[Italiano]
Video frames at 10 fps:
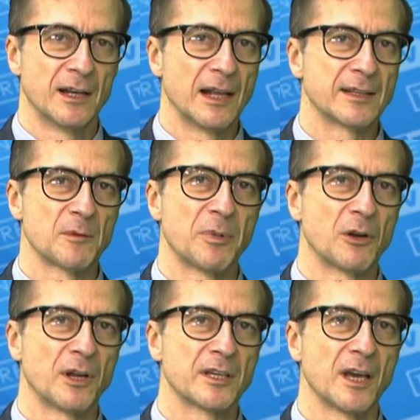l'altra
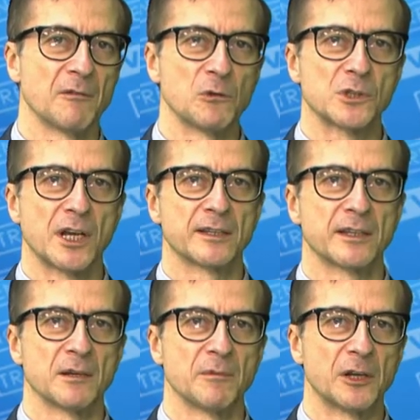parola chiave
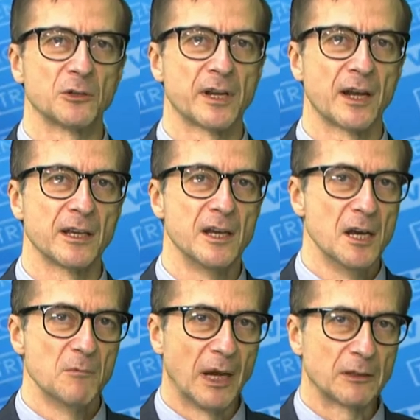usata da Mario Draghi,
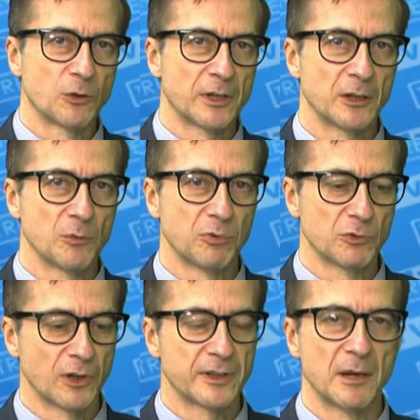ma tornando
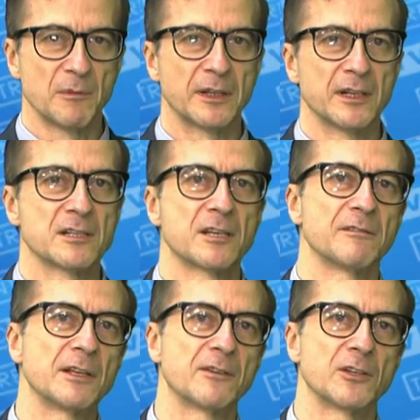appunto al tema del
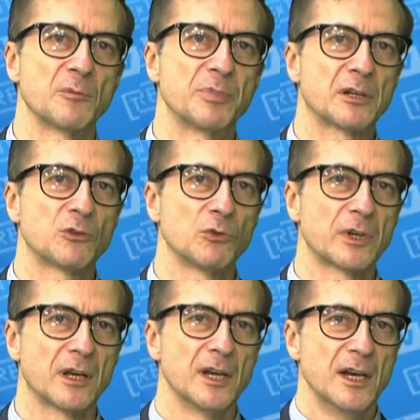servizio di
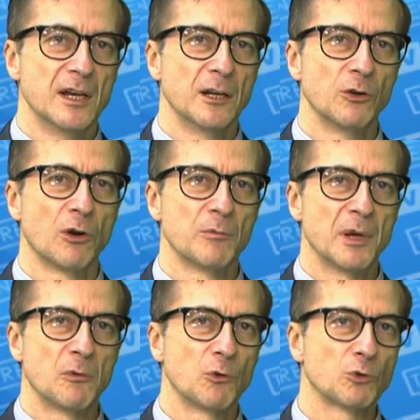apertura, lo
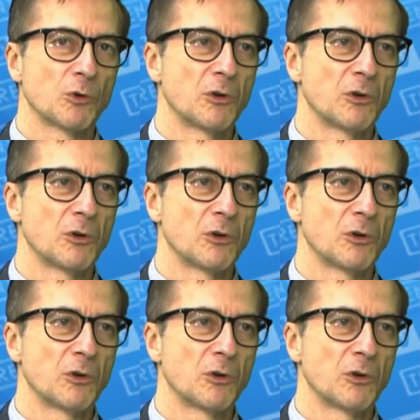abbiamo voluto